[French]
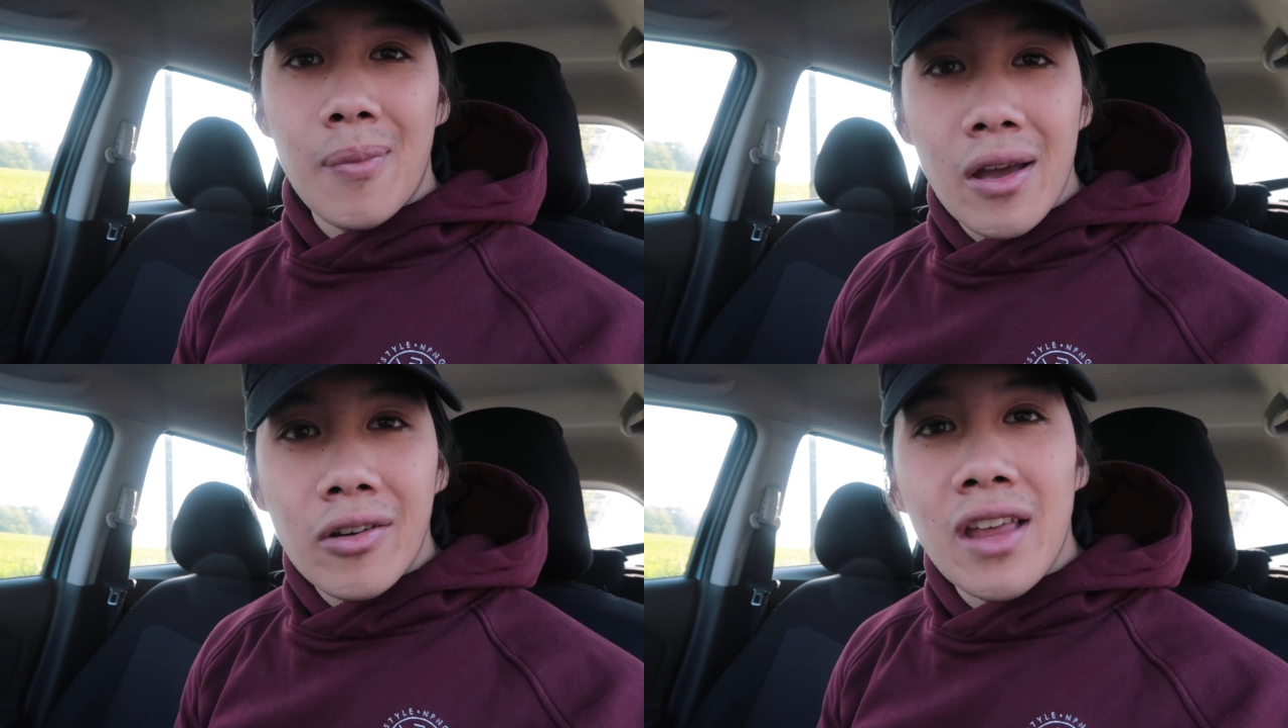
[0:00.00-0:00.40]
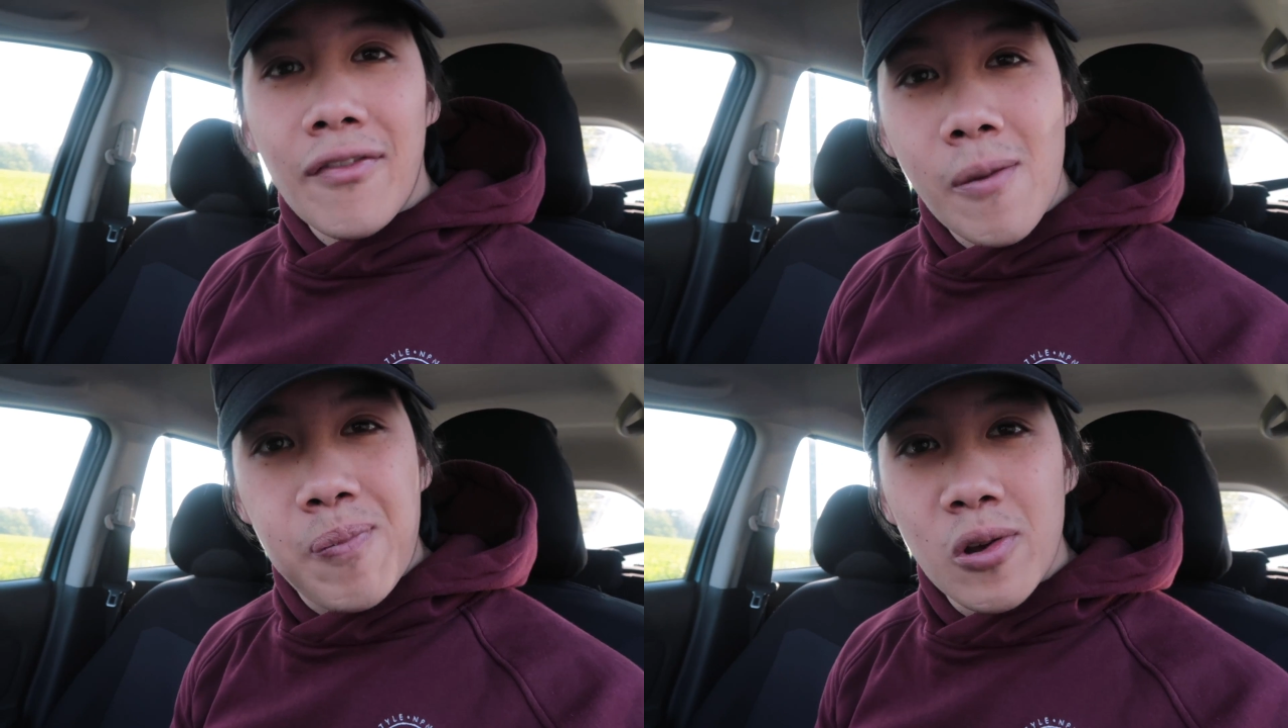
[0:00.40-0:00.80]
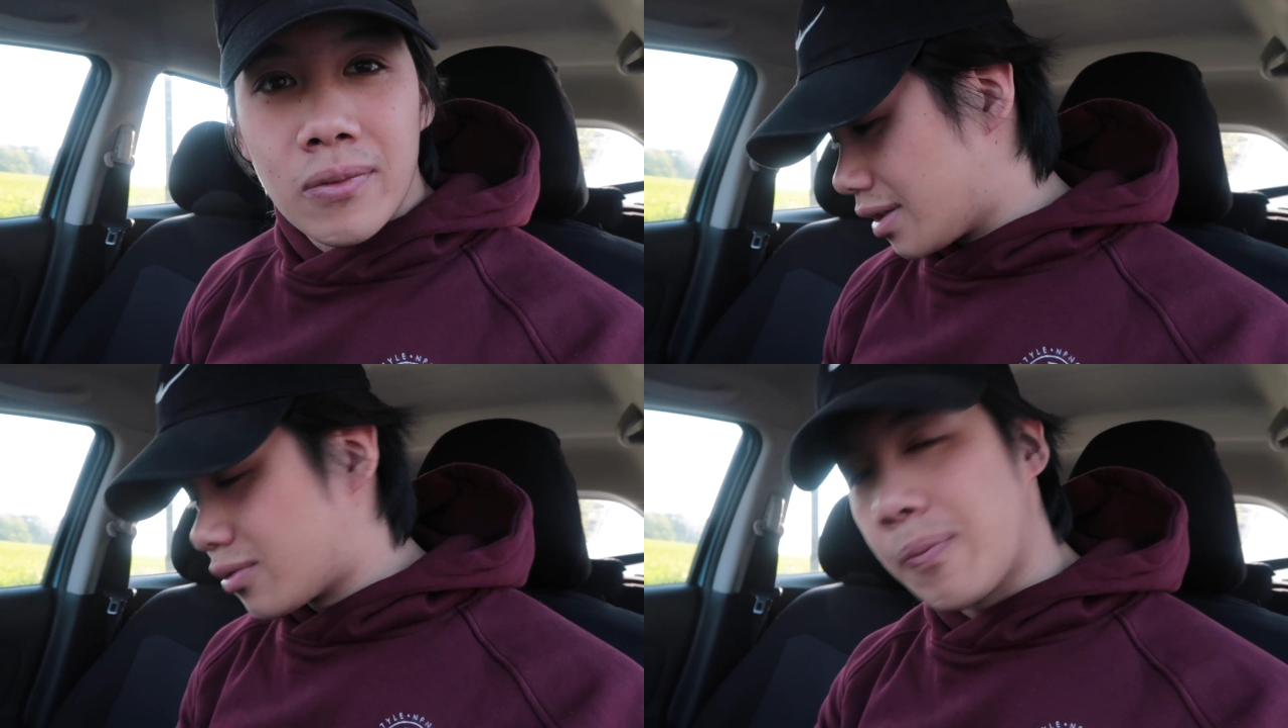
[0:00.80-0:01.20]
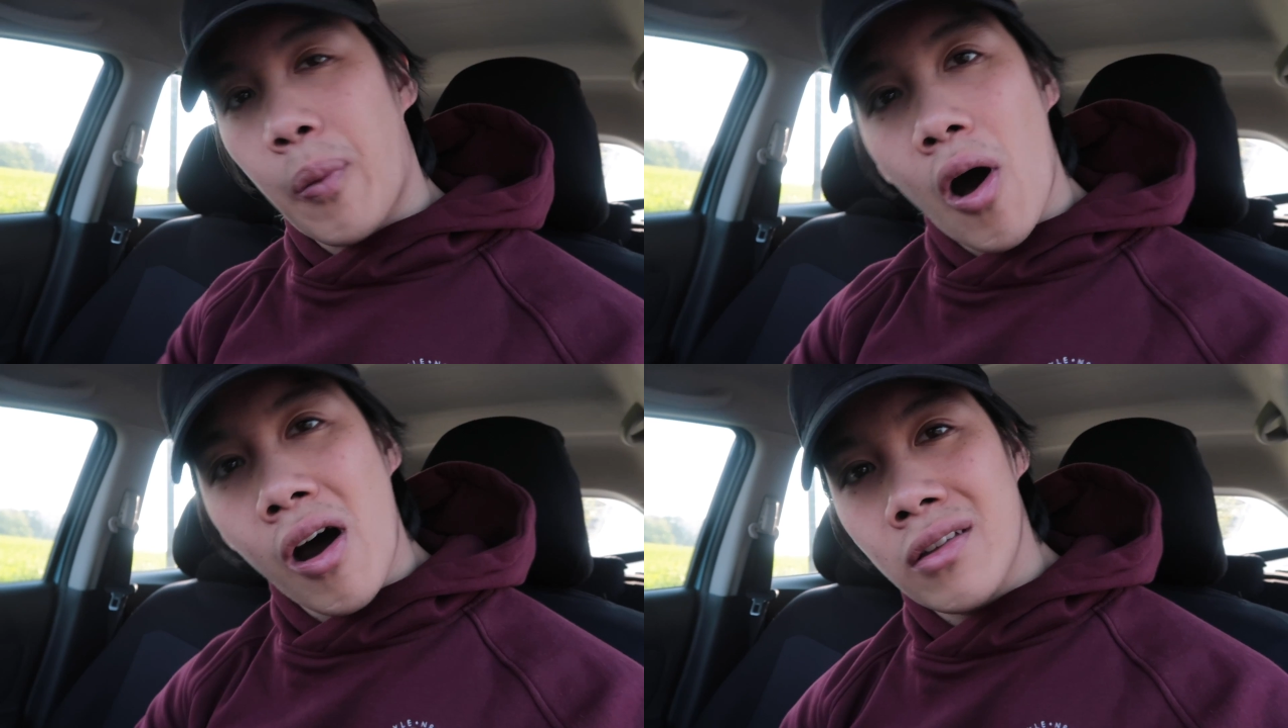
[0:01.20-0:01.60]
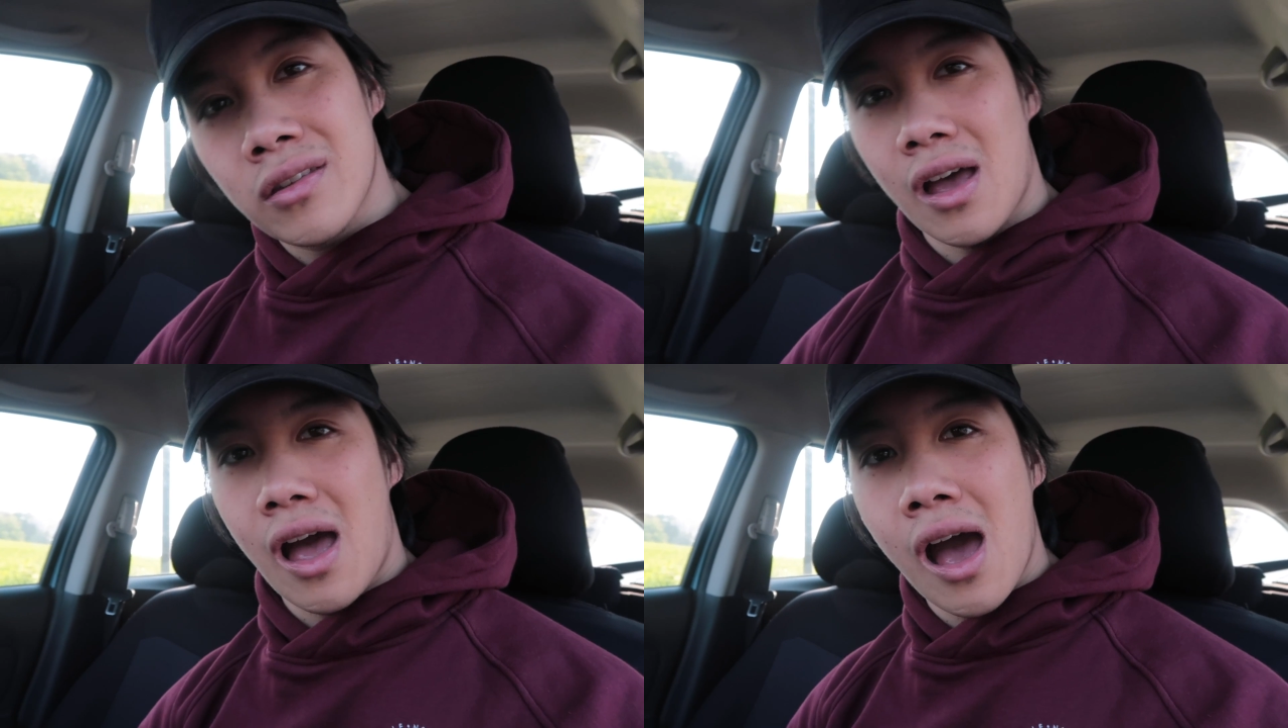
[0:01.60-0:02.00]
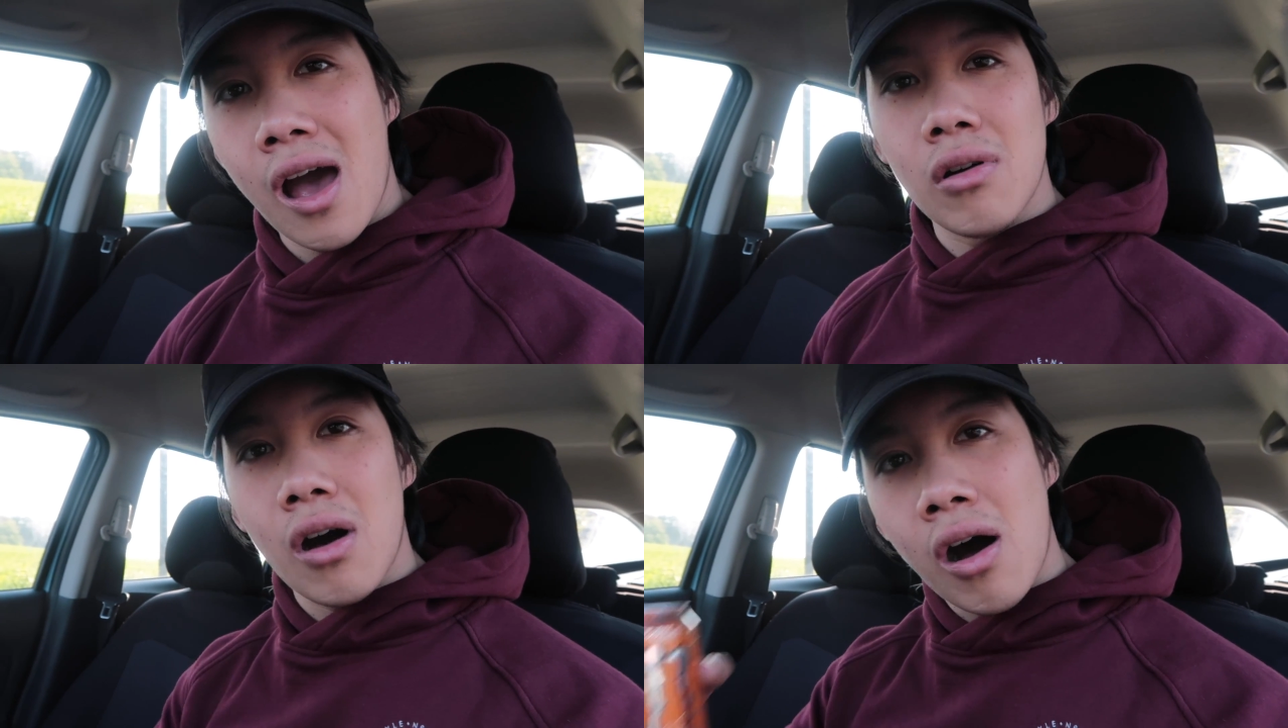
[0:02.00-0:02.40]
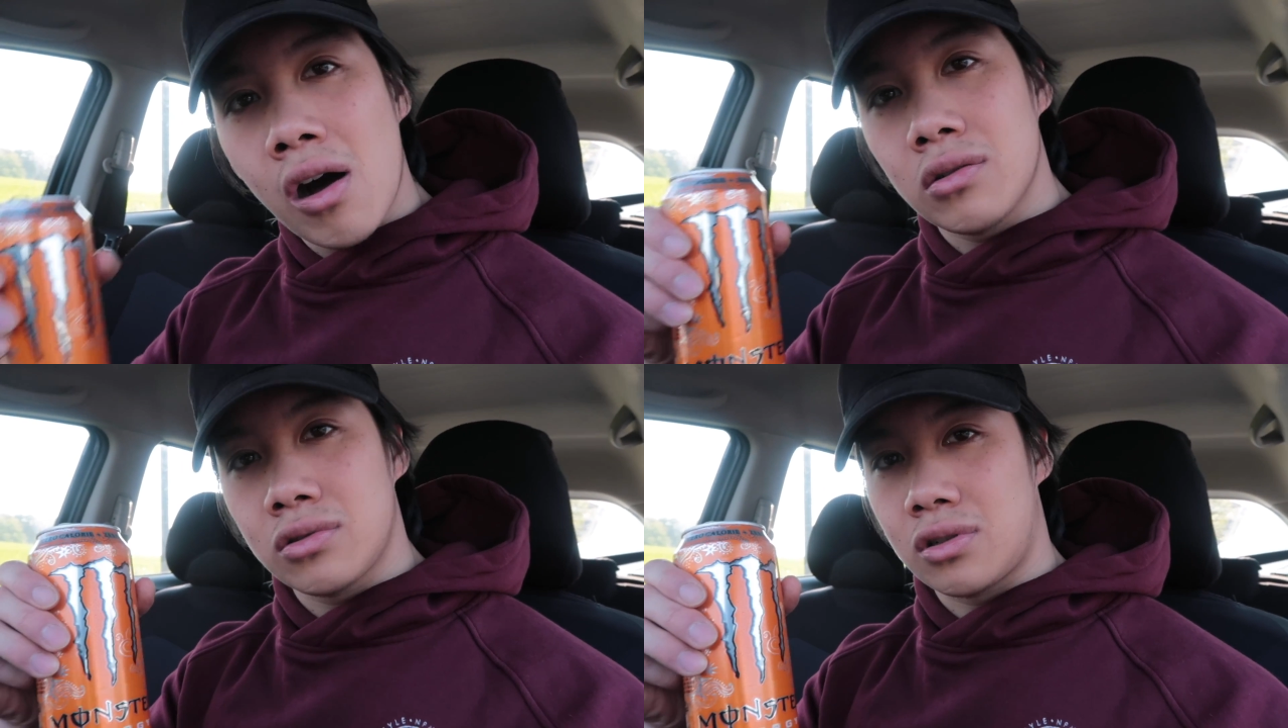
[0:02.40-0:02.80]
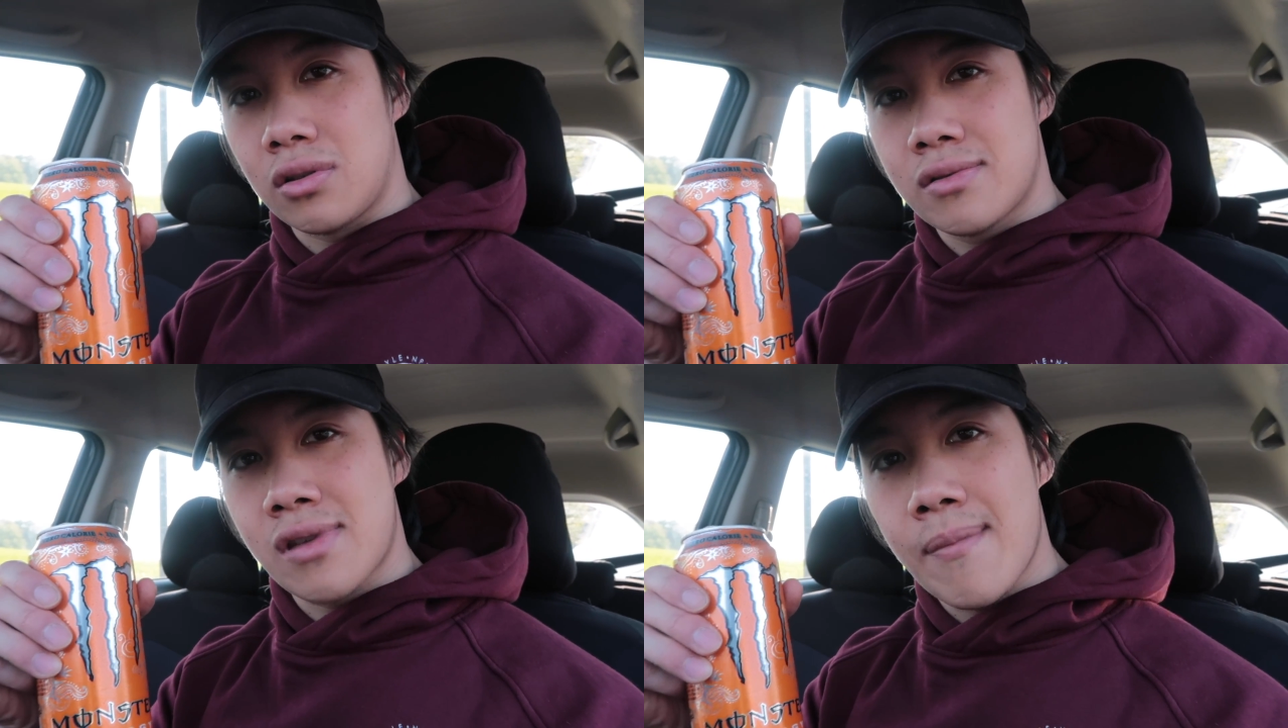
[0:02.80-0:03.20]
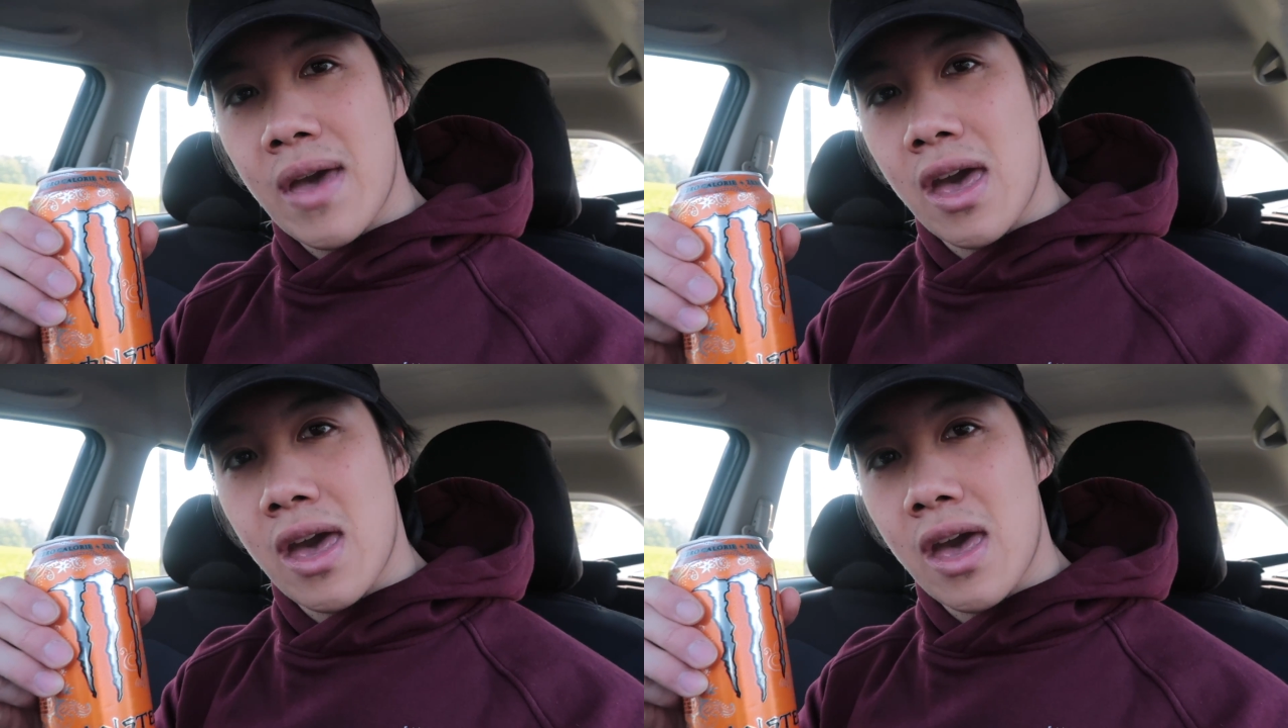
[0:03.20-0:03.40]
Et eh bah, ben, il y en avait plus. J'ai dû prendre un orange, sa